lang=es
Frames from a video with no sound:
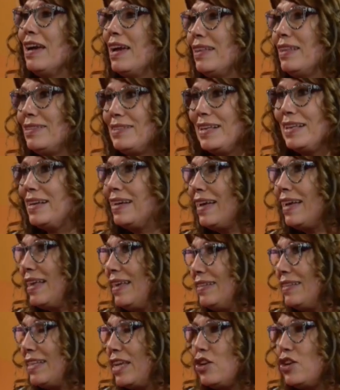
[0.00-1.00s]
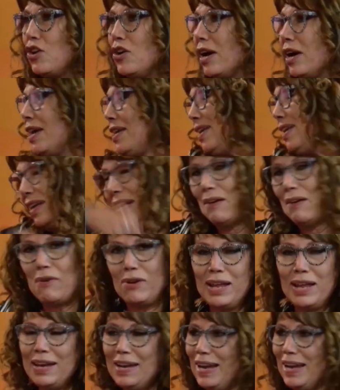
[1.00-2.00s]
Que se, enojan y
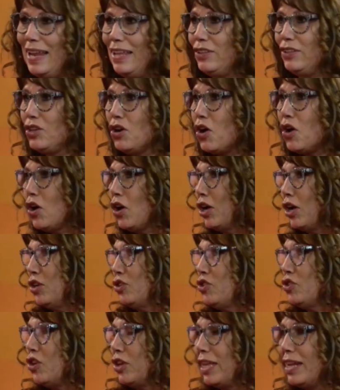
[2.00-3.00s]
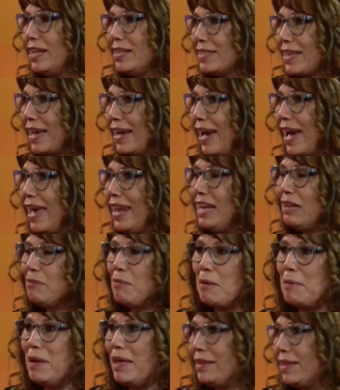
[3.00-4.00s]
revolean el anteojo, que no se lo quieren sacar y la
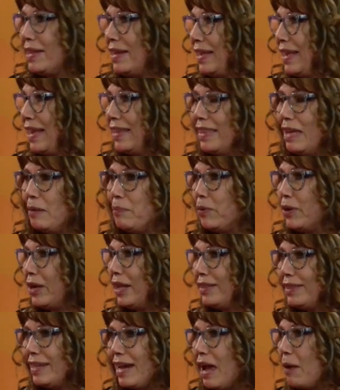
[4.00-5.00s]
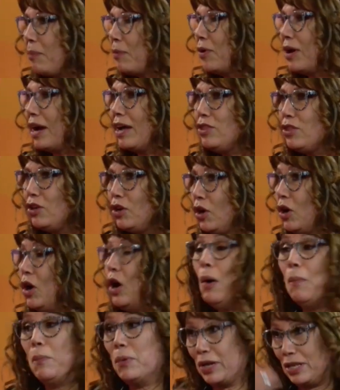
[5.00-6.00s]
mamá tiene que andar por atrás buscándolo
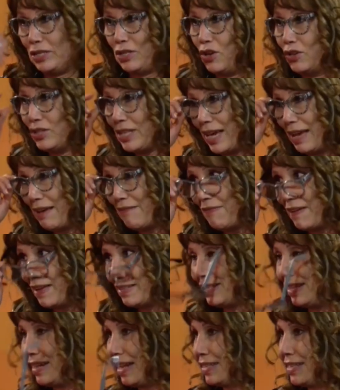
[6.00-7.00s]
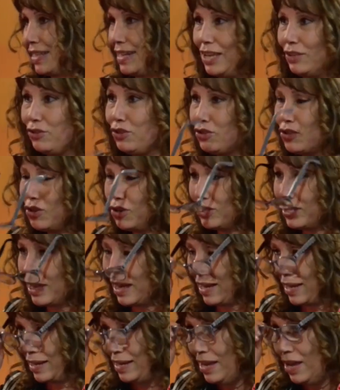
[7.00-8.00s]
porque se lo sacan fácil, hacen esto y se lo
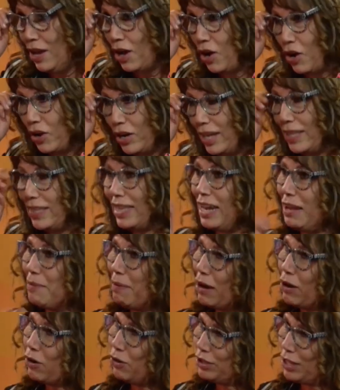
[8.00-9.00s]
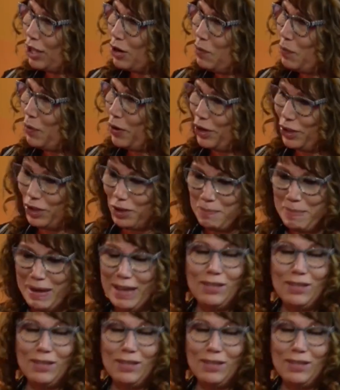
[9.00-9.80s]
sacan. Claro, Con este les le va a costar un poquito más,